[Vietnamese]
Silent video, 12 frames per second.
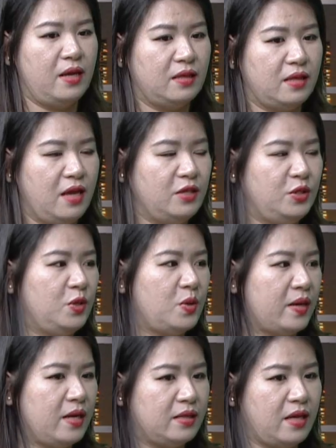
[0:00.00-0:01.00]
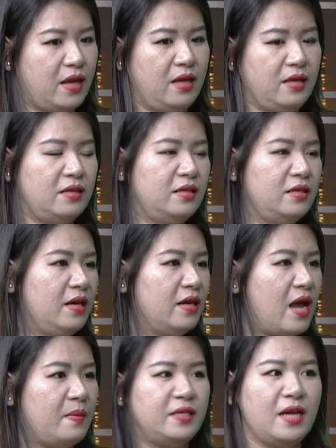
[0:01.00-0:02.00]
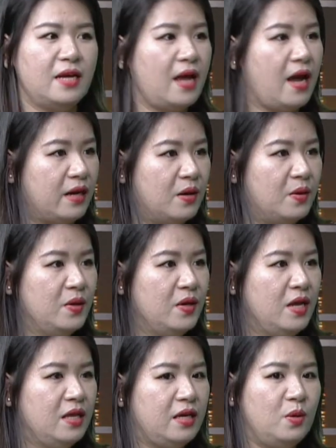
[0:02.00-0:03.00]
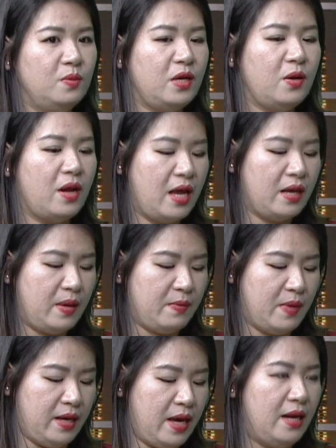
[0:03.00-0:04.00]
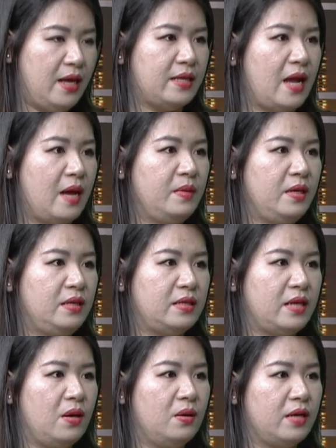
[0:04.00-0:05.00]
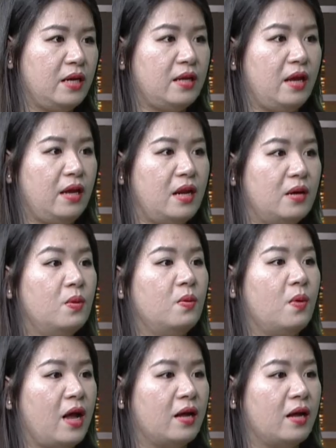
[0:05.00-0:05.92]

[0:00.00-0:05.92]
tế, suy thoái kinh tế, nhân sự ngân hàng bị sa thải đâu. Thì đúng giai đoạn 2007, 2008 thì sao kinh tế đang khủng hoảng